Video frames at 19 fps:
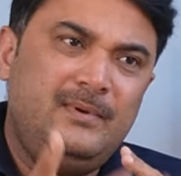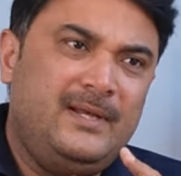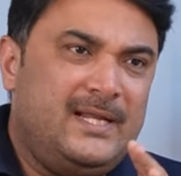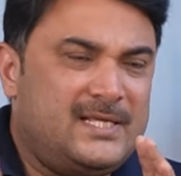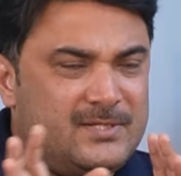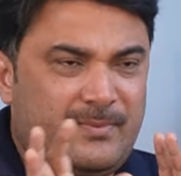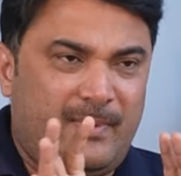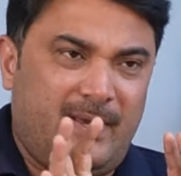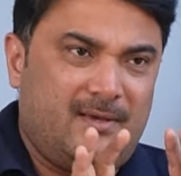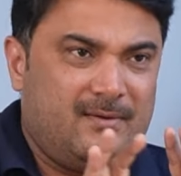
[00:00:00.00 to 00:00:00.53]

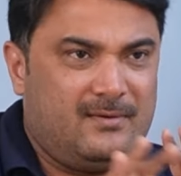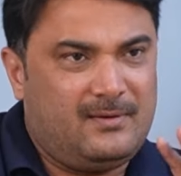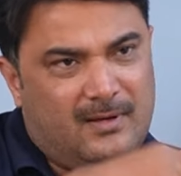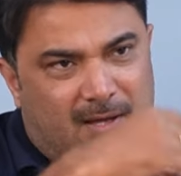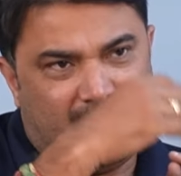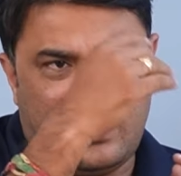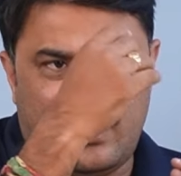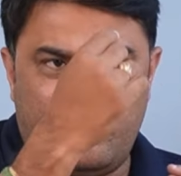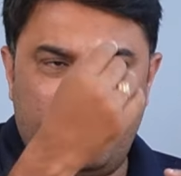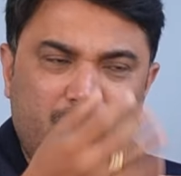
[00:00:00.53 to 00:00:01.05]
నిజమే
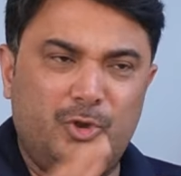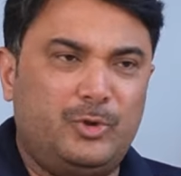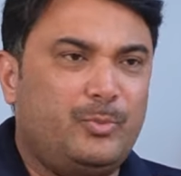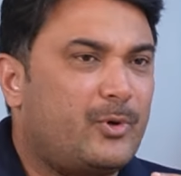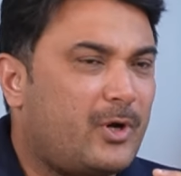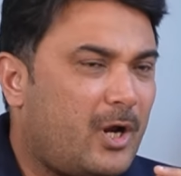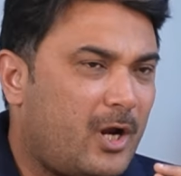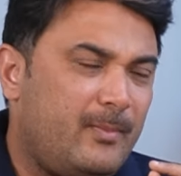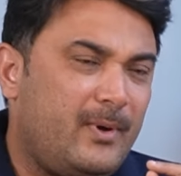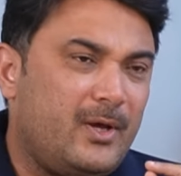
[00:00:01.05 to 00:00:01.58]
ఆ భూత
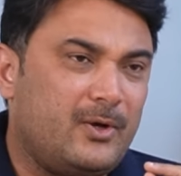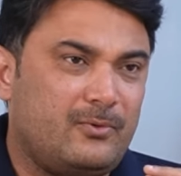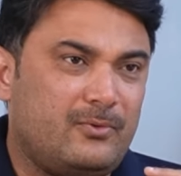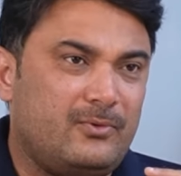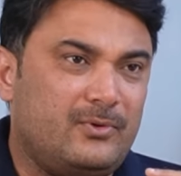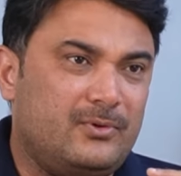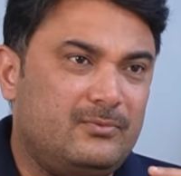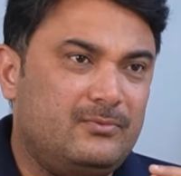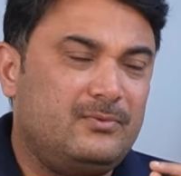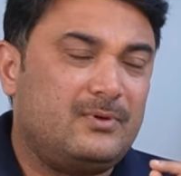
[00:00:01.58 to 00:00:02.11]
పురాణమే
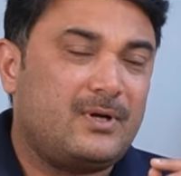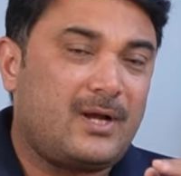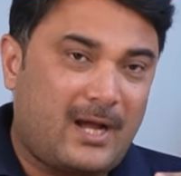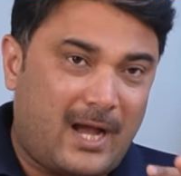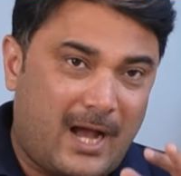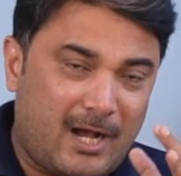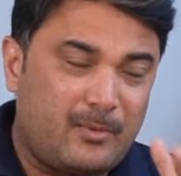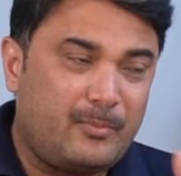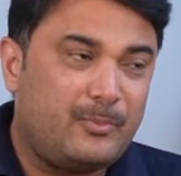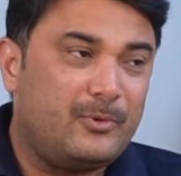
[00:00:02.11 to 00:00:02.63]
అనుకున్నాం
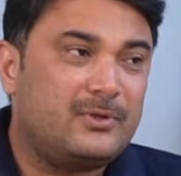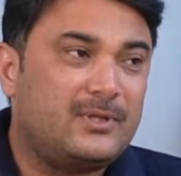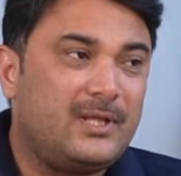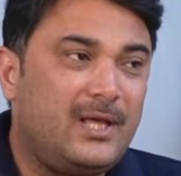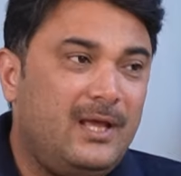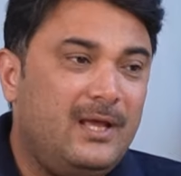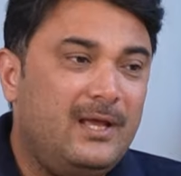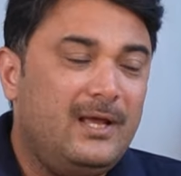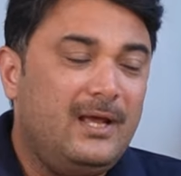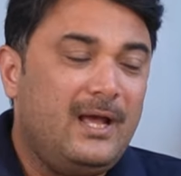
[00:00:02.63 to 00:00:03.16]
కాకపోతే
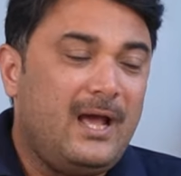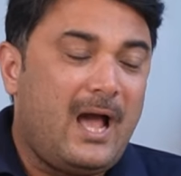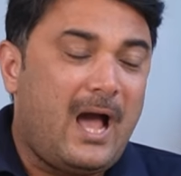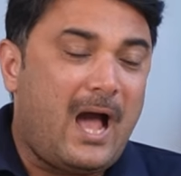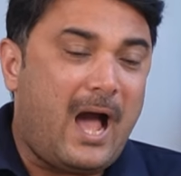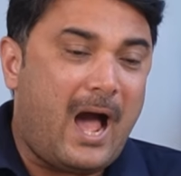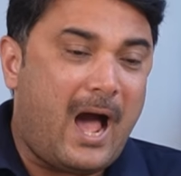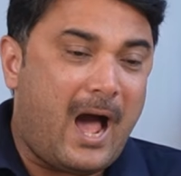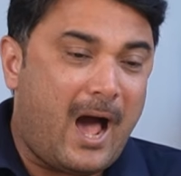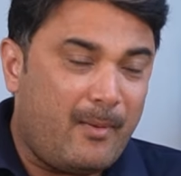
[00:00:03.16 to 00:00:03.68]

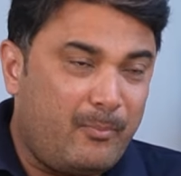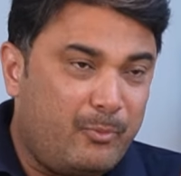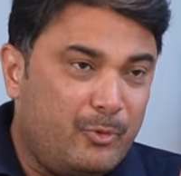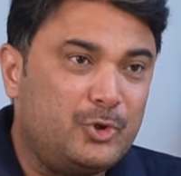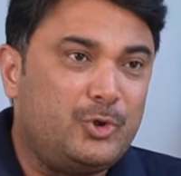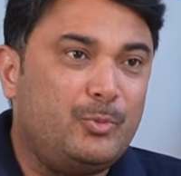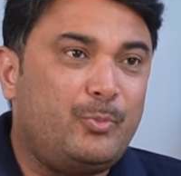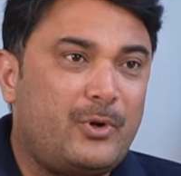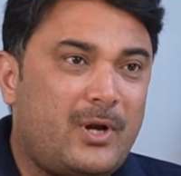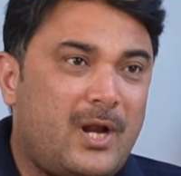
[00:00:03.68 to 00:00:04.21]
ఆ
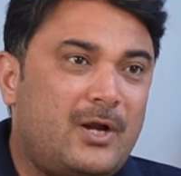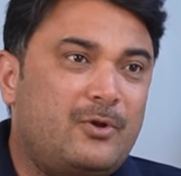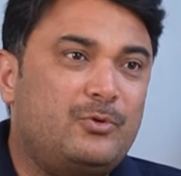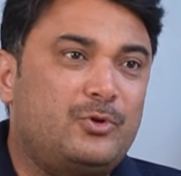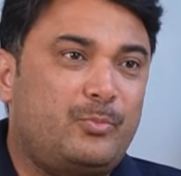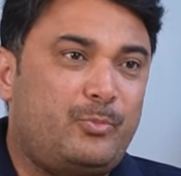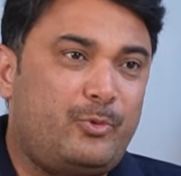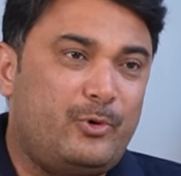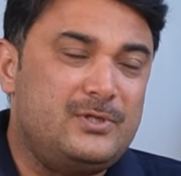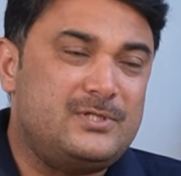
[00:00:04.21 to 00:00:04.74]
భూత
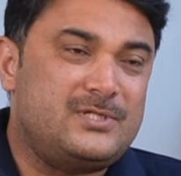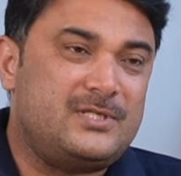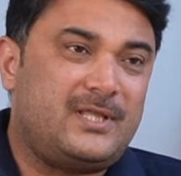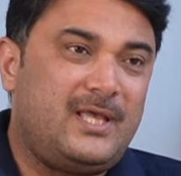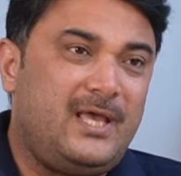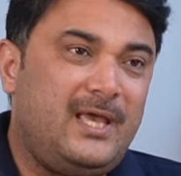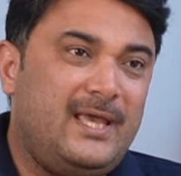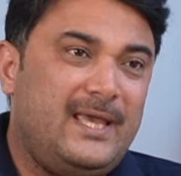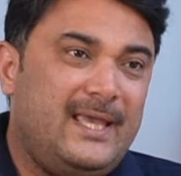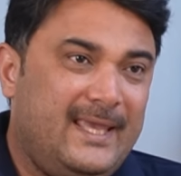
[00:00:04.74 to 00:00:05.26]
పురాణంతో పోల్చితే
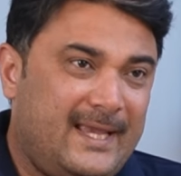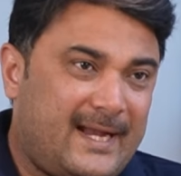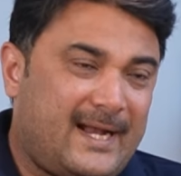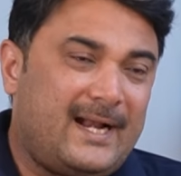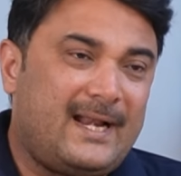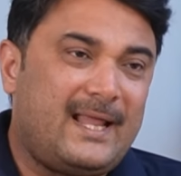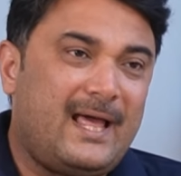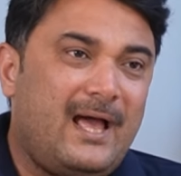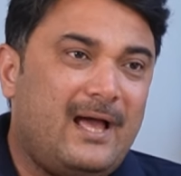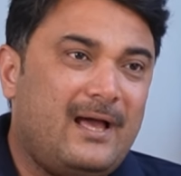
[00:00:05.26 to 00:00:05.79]

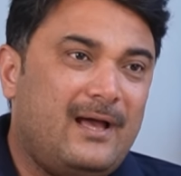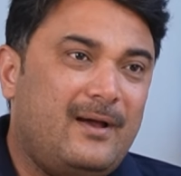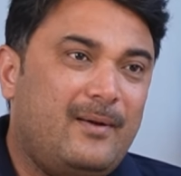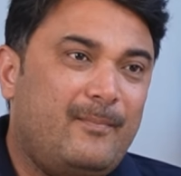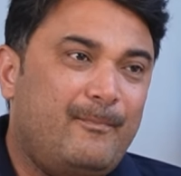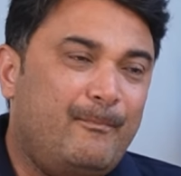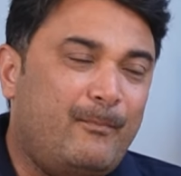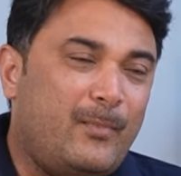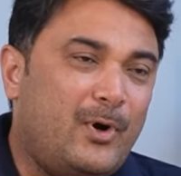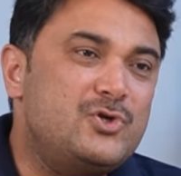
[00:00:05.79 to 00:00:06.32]
ఇక్కడ
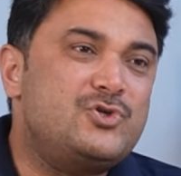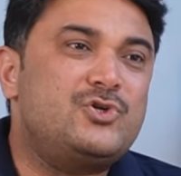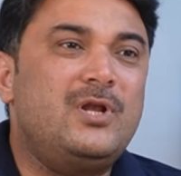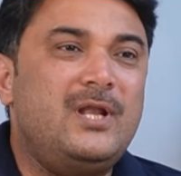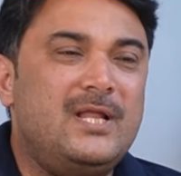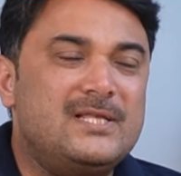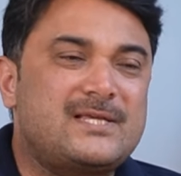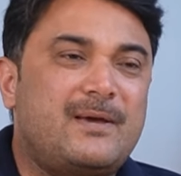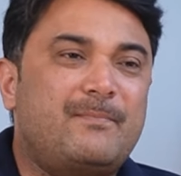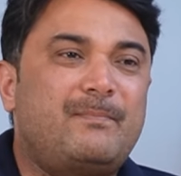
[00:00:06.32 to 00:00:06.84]

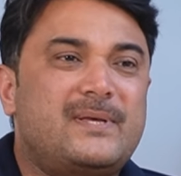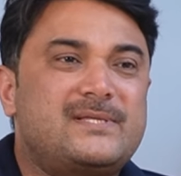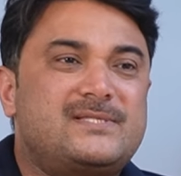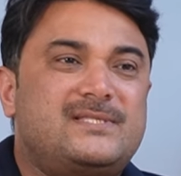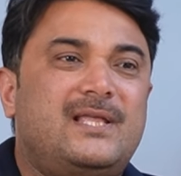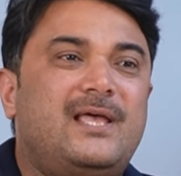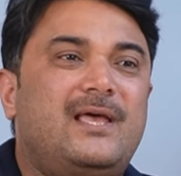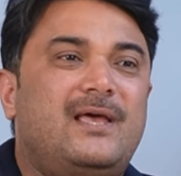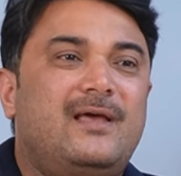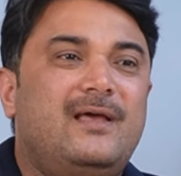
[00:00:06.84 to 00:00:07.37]
మనుషుల్ని
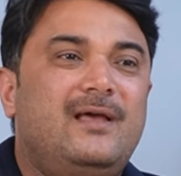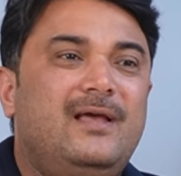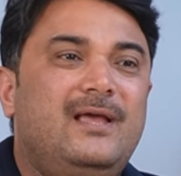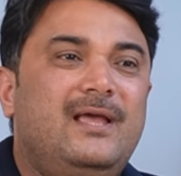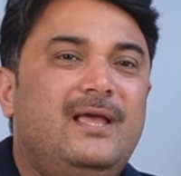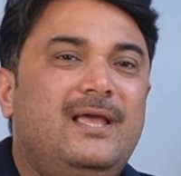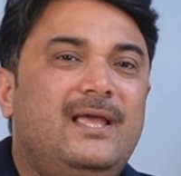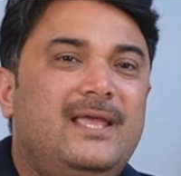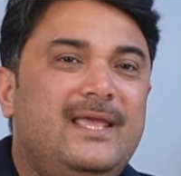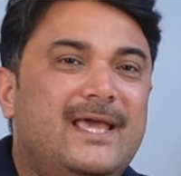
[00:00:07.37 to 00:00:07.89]
చంపేస్తే
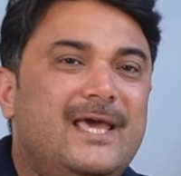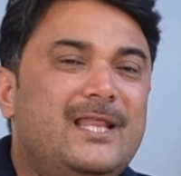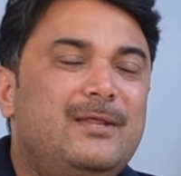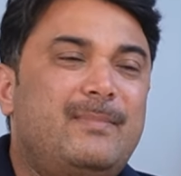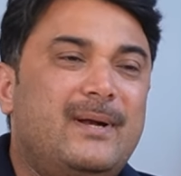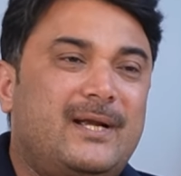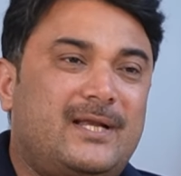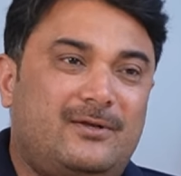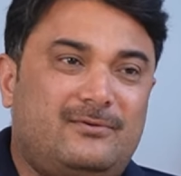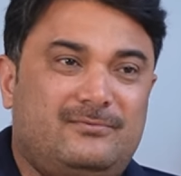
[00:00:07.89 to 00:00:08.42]
ఏది
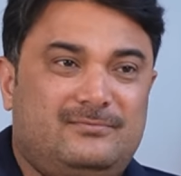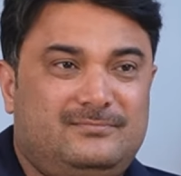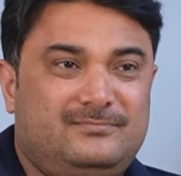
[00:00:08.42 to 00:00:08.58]
బెటరు